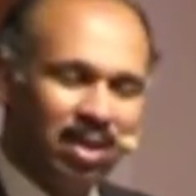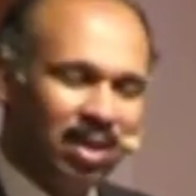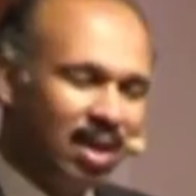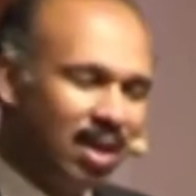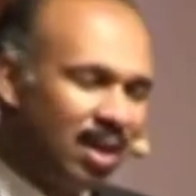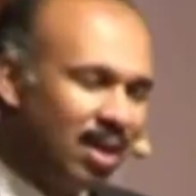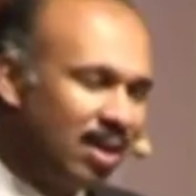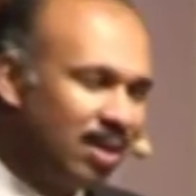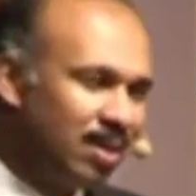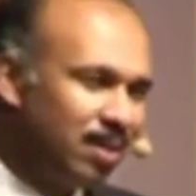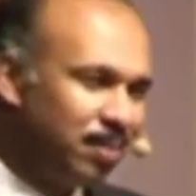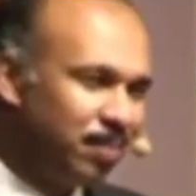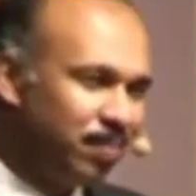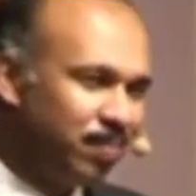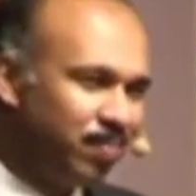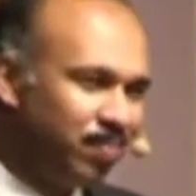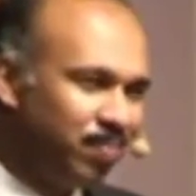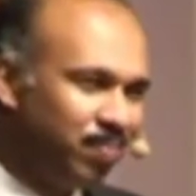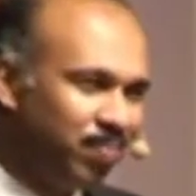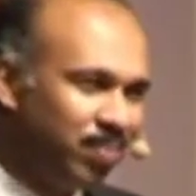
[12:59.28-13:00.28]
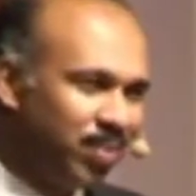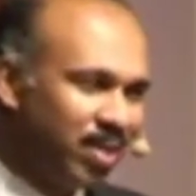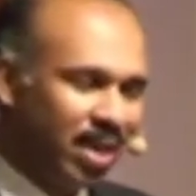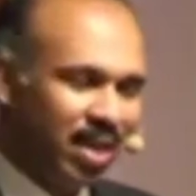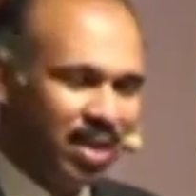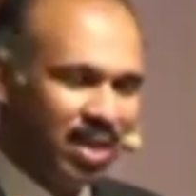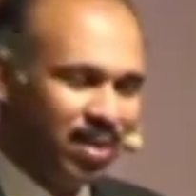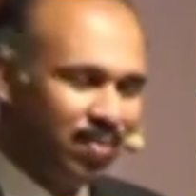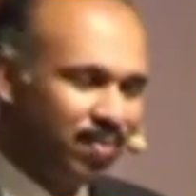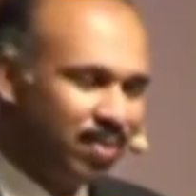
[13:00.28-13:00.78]
மரியாள்
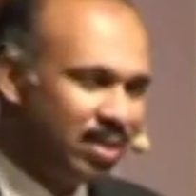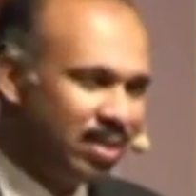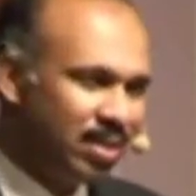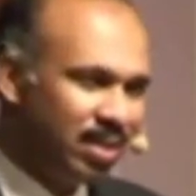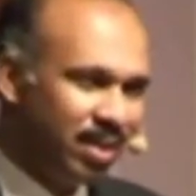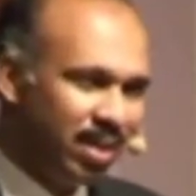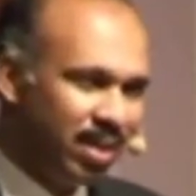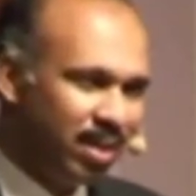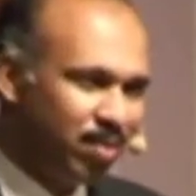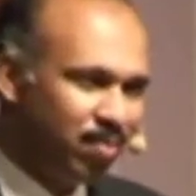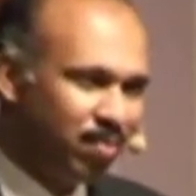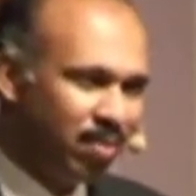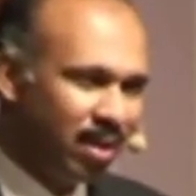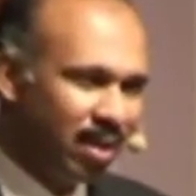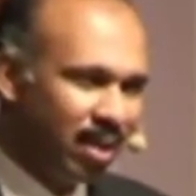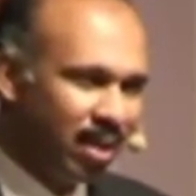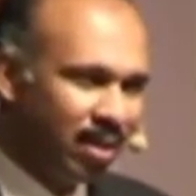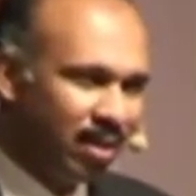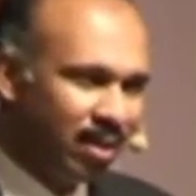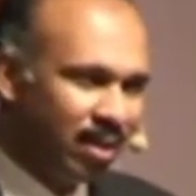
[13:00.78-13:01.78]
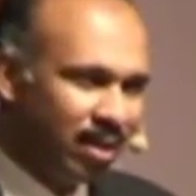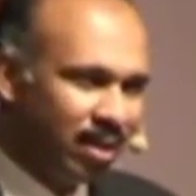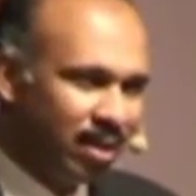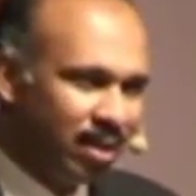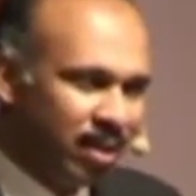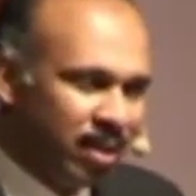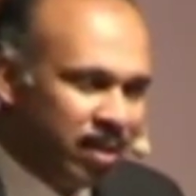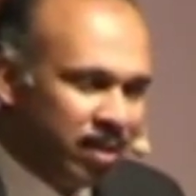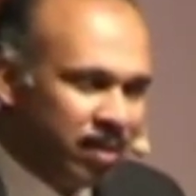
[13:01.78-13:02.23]
தன்னை விட்டு எடுபடாத